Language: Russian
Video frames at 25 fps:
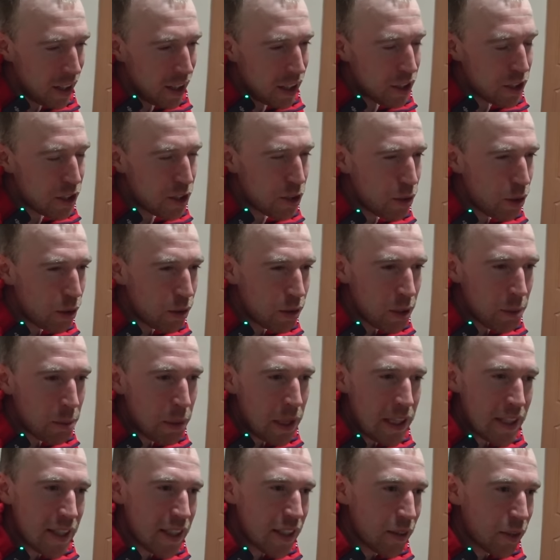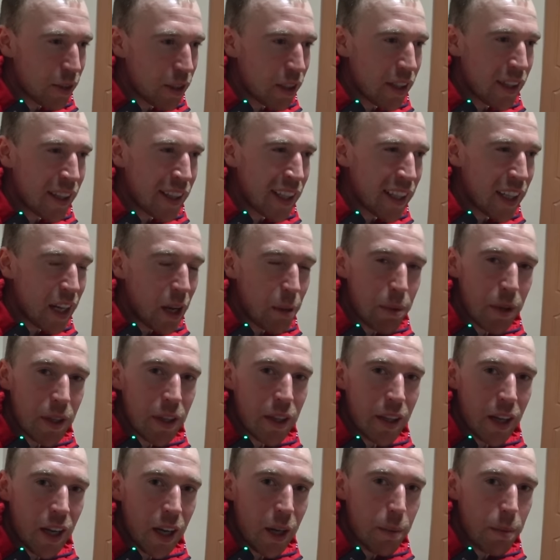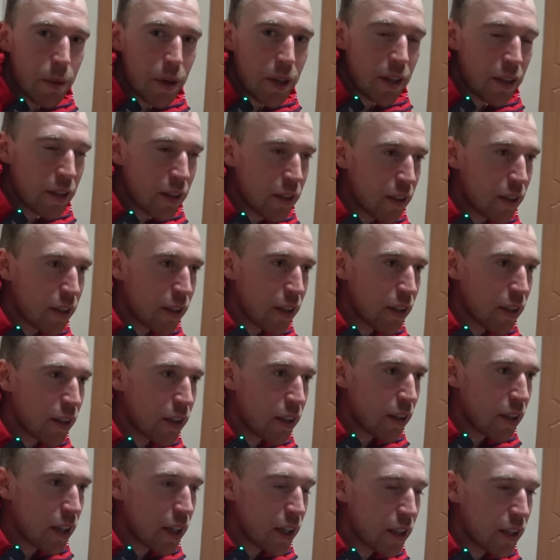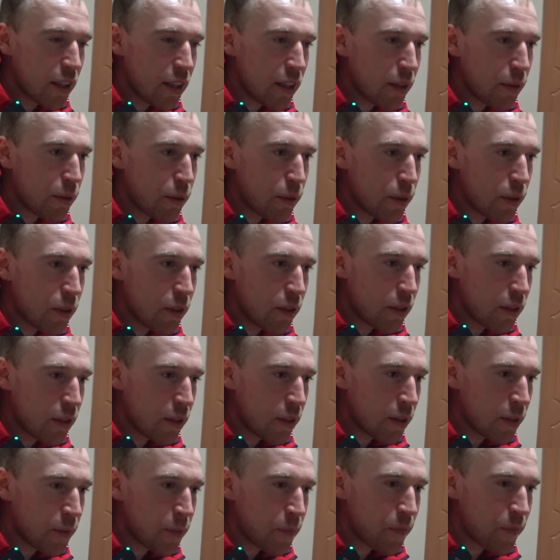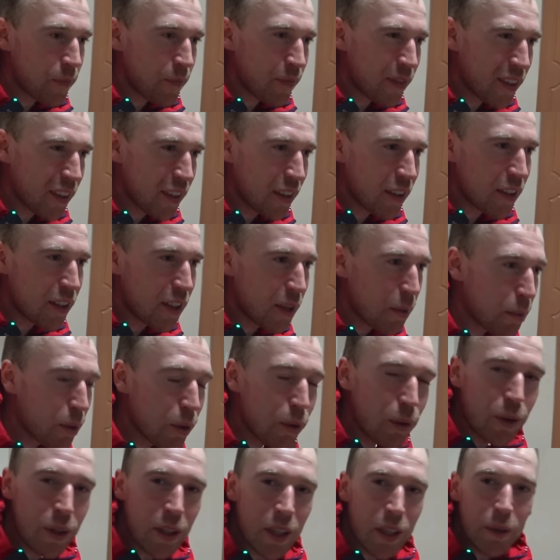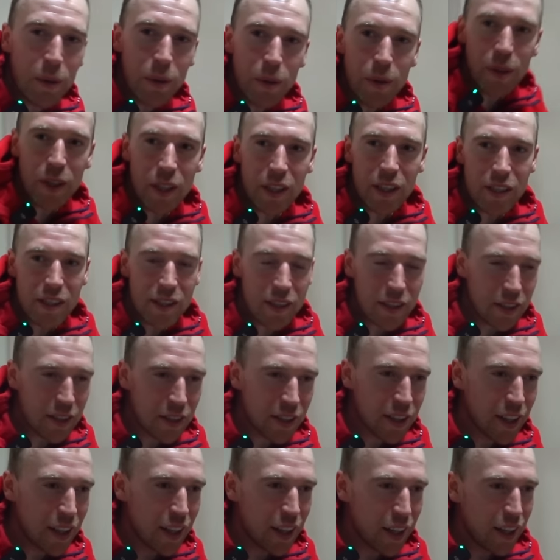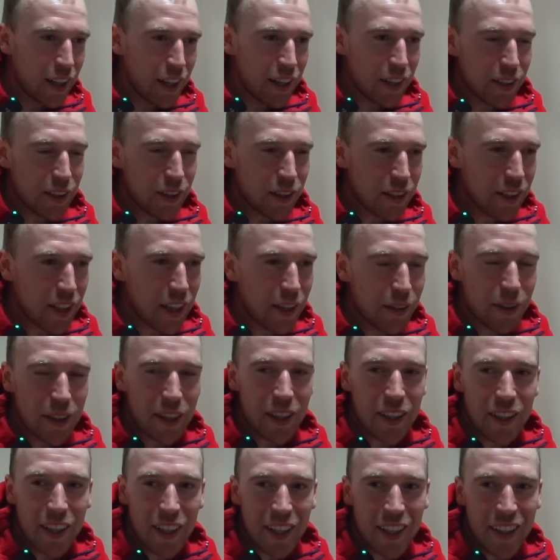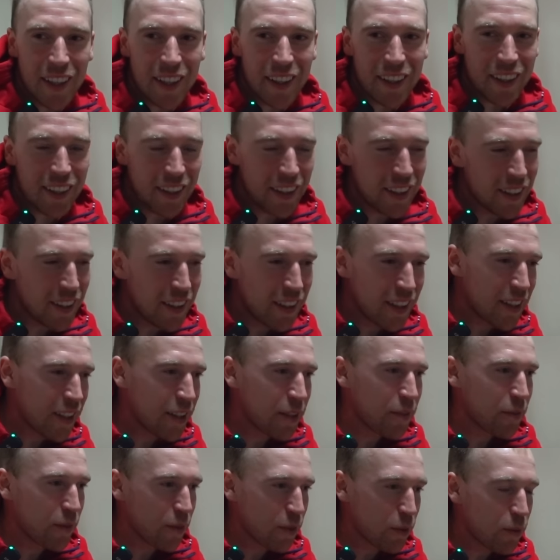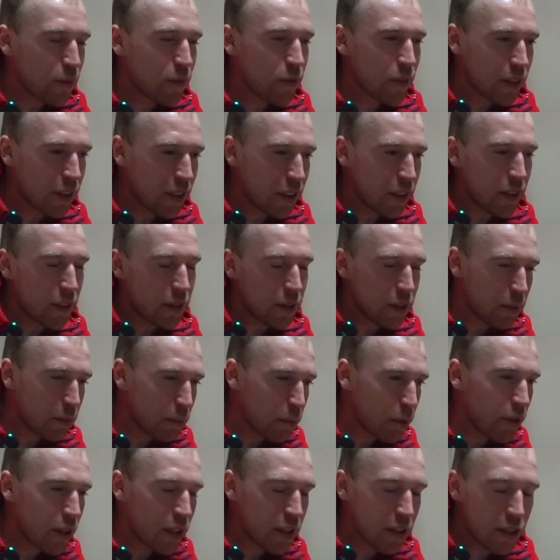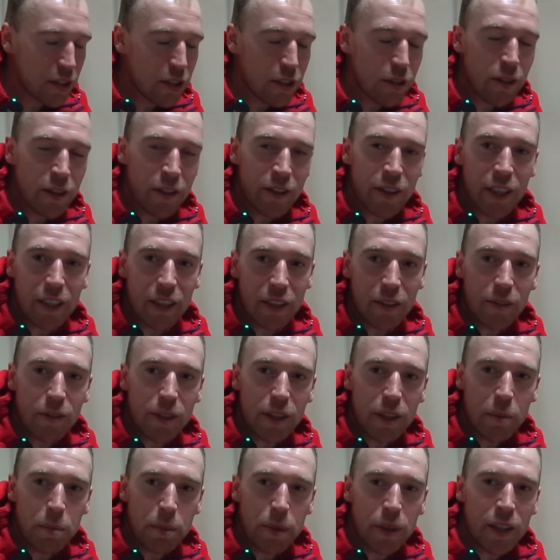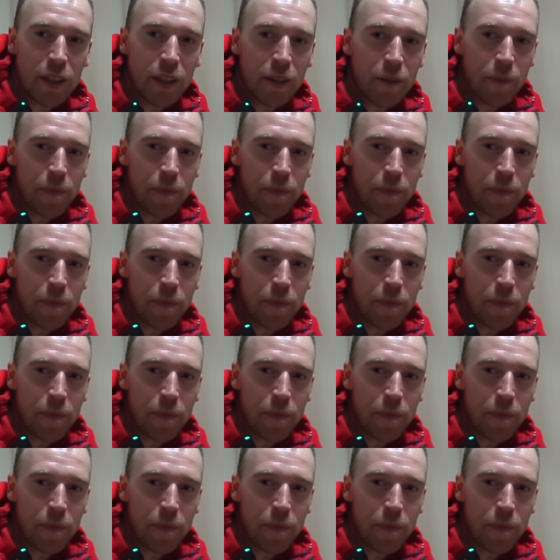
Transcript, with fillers: тяжелые месяцы, вот это ноябрь, декабрь, это когда вот э, темно на улице, э, холода, и ну, бывает тяжеловато в этом плане.